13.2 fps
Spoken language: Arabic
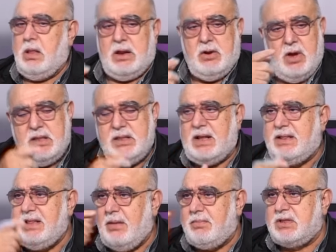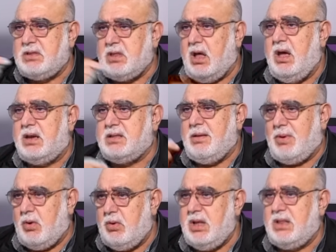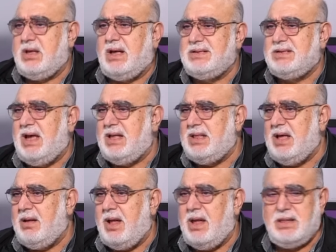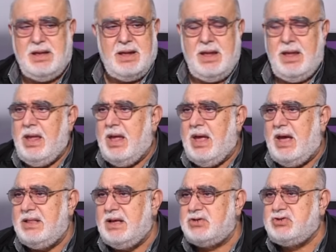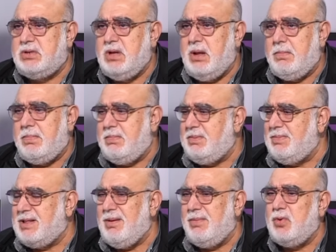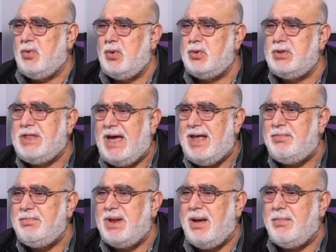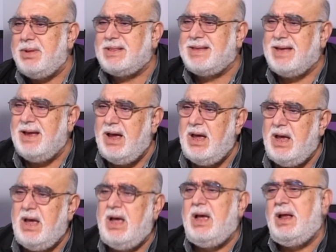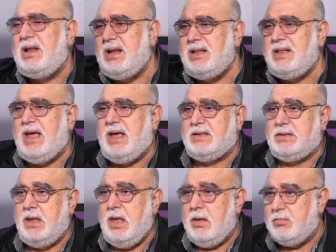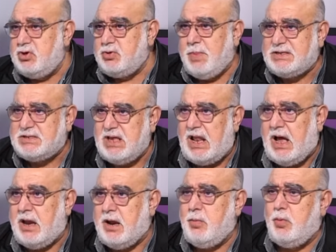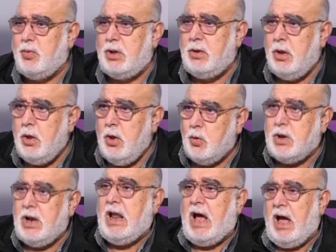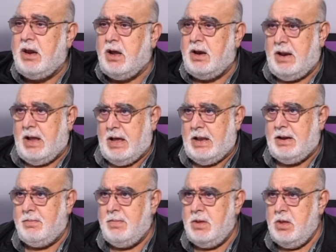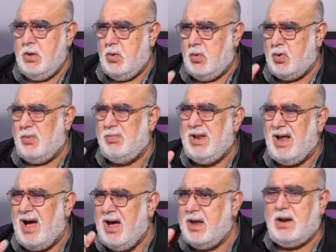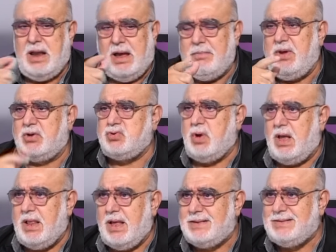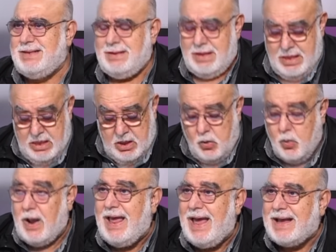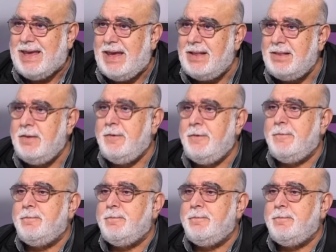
لانه هذا الدم الطاهر تبع اولاد غزه هذا هذا هذا مثل ما بيقولوا الدين برقبه كل الناس مش بس العرب وكل احرار العالم ورغم القهر اللي عم بيعيشوه اهل غزه ولكن